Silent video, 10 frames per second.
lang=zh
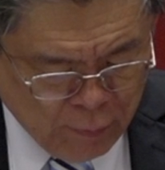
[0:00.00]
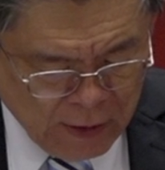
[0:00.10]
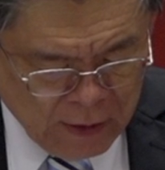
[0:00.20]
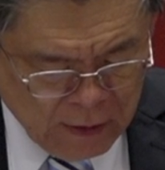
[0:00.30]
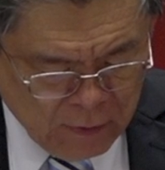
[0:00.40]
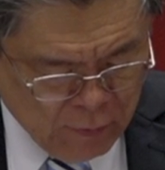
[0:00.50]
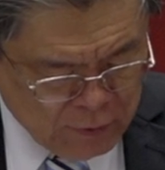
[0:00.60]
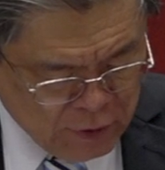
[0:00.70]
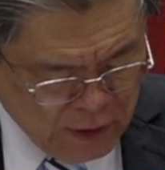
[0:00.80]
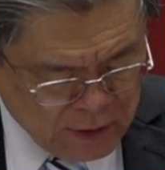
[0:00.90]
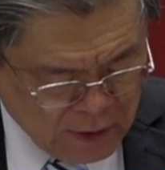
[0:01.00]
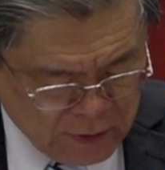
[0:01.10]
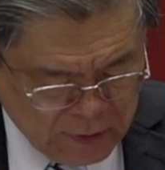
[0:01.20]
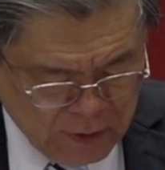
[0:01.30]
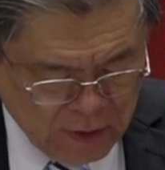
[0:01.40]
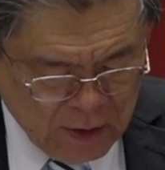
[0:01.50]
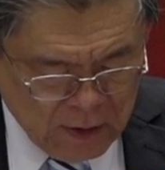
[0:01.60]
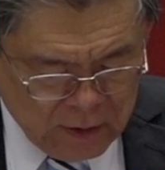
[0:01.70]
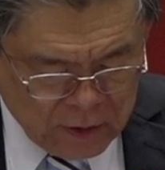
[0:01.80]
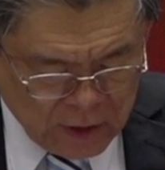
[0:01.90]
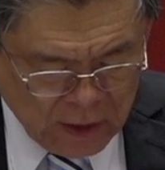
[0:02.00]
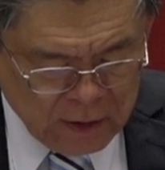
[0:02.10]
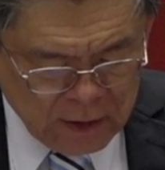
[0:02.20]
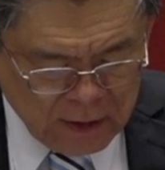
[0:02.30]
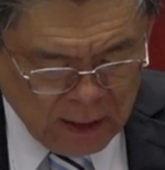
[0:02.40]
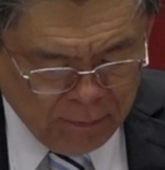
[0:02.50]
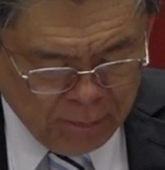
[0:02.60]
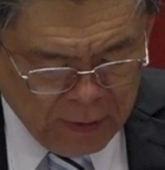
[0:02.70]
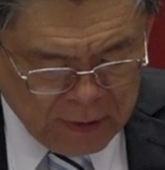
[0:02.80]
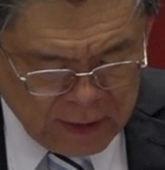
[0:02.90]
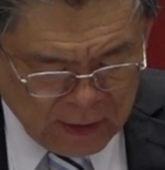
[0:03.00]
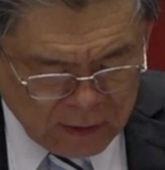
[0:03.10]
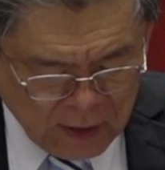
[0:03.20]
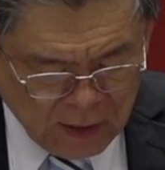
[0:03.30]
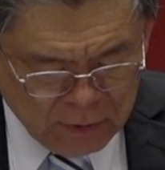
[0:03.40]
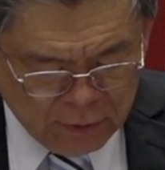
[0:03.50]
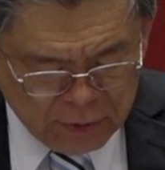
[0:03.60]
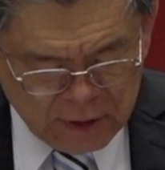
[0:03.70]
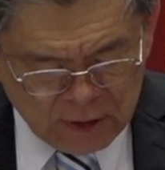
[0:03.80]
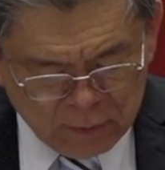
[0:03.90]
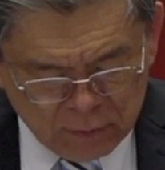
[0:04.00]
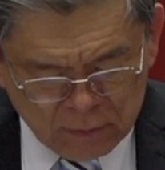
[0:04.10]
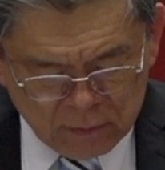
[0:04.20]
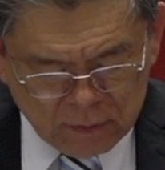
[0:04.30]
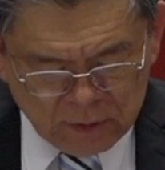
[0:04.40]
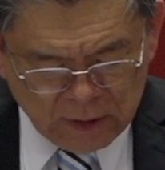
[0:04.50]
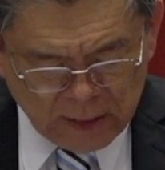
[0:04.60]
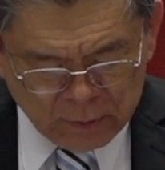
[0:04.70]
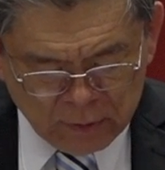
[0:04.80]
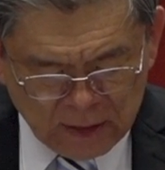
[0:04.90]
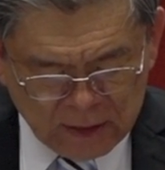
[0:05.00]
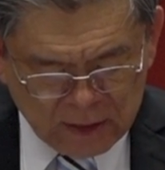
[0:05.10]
bring with Jesus，神也必将他与基督与耶稣一